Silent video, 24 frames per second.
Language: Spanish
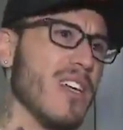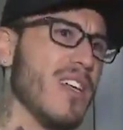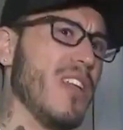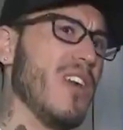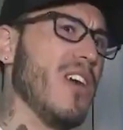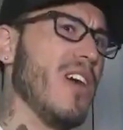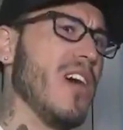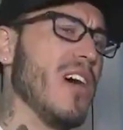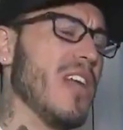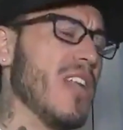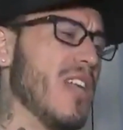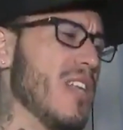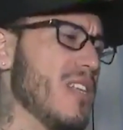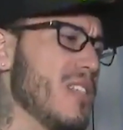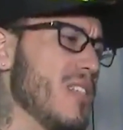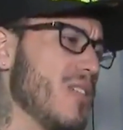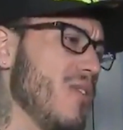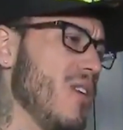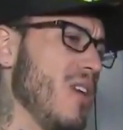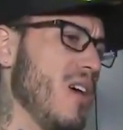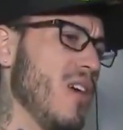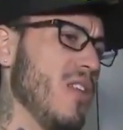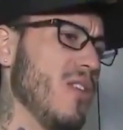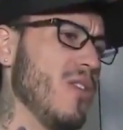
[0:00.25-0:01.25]
Ah,
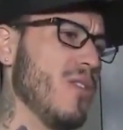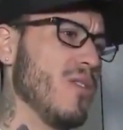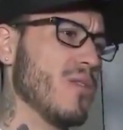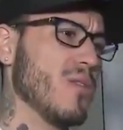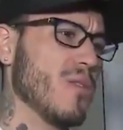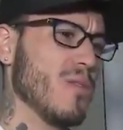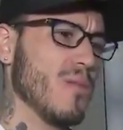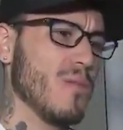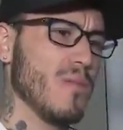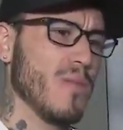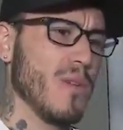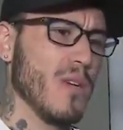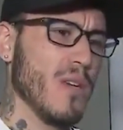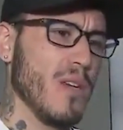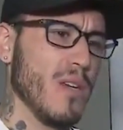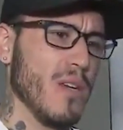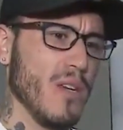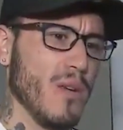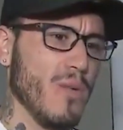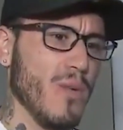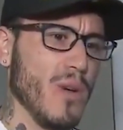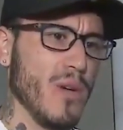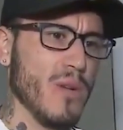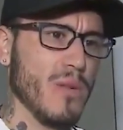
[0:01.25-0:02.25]
agradeciéndole a Dios.
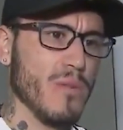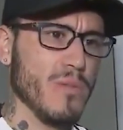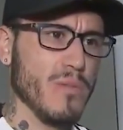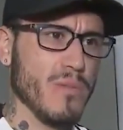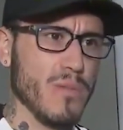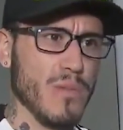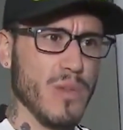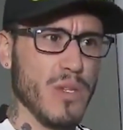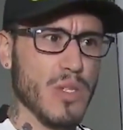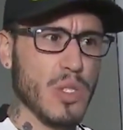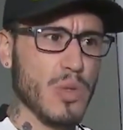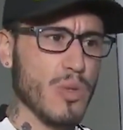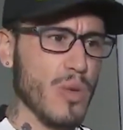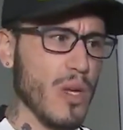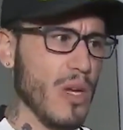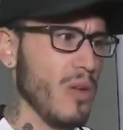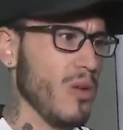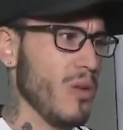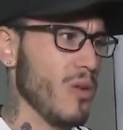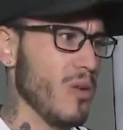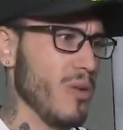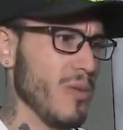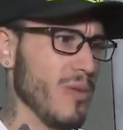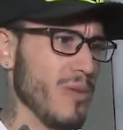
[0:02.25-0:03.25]
Eh, bueno, hace un
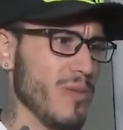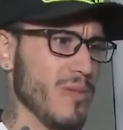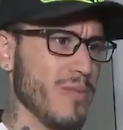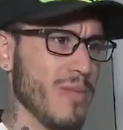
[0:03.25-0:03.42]
año